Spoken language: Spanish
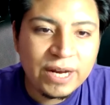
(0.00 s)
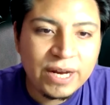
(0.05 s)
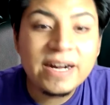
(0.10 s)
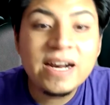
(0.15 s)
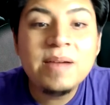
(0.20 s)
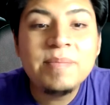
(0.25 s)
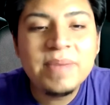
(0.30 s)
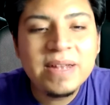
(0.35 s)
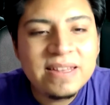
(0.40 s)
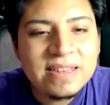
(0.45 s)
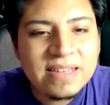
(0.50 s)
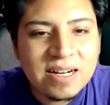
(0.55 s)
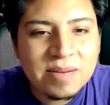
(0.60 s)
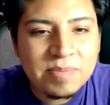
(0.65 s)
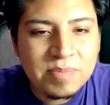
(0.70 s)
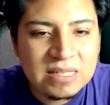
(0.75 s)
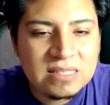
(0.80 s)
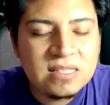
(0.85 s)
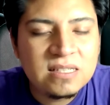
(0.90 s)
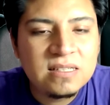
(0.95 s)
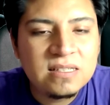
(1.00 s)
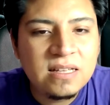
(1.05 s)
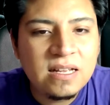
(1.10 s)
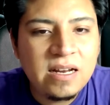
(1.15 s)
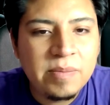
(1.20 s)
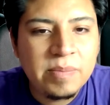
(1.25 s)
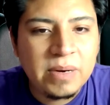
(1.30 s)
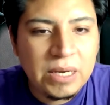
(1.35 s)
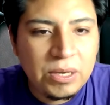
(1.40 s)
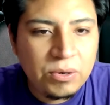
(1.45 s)
lo que realmente representa en
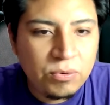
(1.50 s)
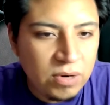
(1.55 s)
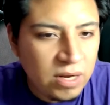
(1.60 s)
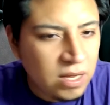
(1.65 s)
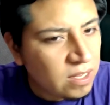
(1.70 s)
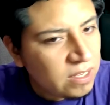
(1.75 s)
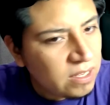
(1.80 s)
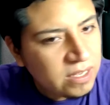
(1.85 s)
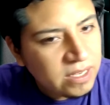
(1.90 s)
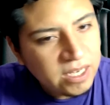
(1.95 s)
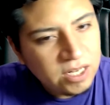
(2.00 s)
la película